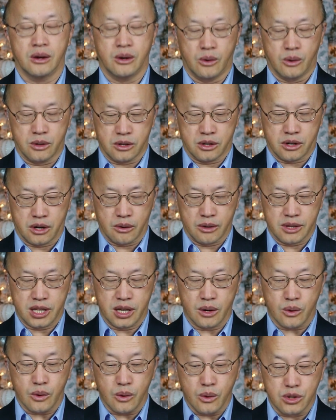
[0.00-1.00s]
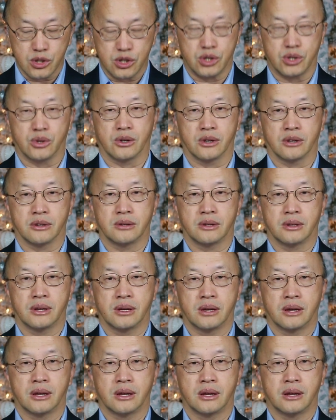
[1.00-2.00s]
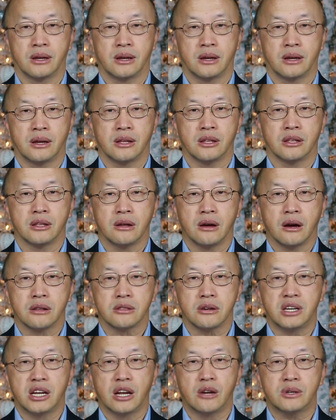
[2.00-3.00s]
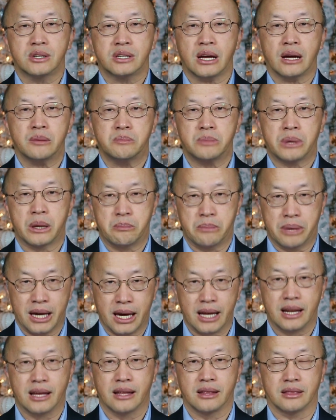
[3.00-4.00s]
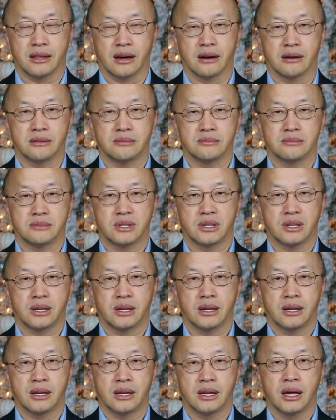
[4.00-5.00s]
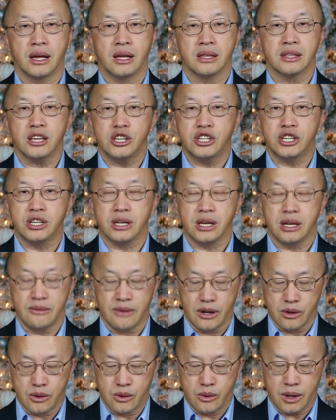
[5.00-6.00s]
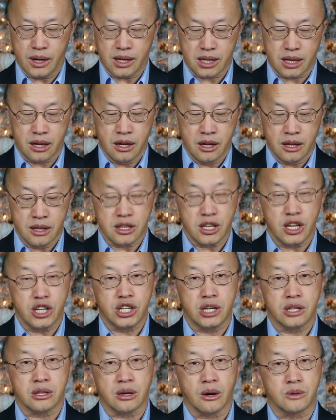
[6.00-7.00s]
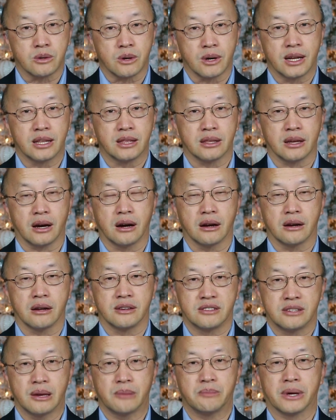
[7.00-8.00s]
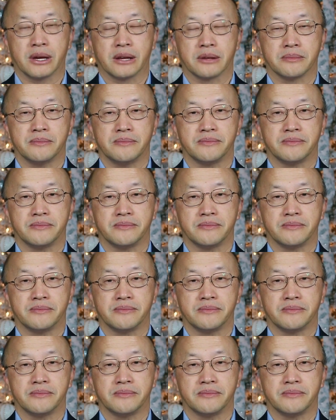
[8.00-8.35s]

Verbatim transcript: ô đó có lô tê con chua tôi nên nó sa phê phê lên đâu ta sĩ bằng lần cú hành đề ta sĩ thầu rong lên đảo là xếp bệnh